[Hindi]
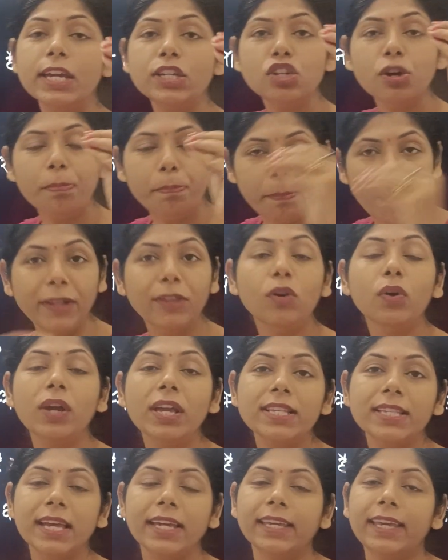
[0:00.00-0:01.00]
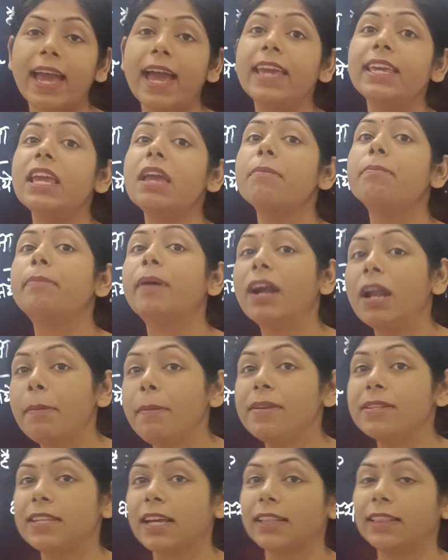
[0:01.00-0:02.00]
कि जो पदों की संख्या है ये बढ़
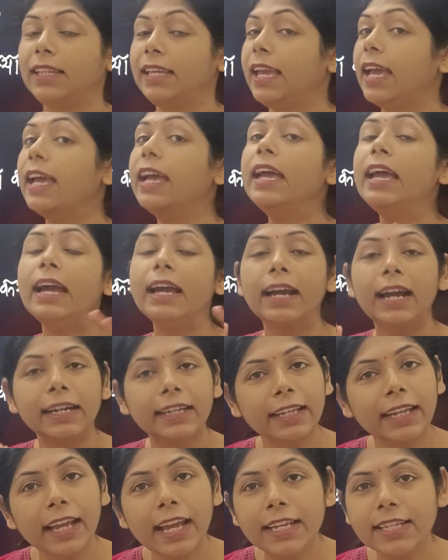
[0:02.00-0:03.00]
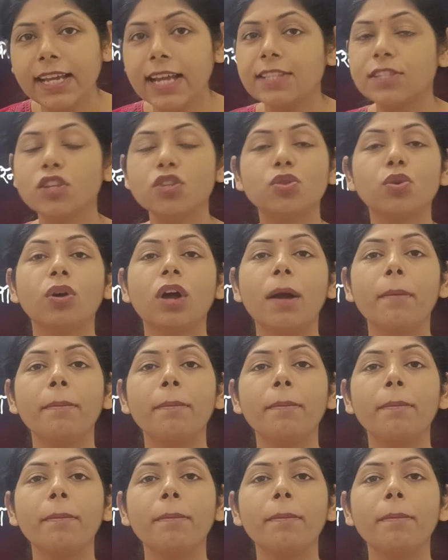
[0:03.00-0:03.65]
भी सकती है घटने के चांसेस तो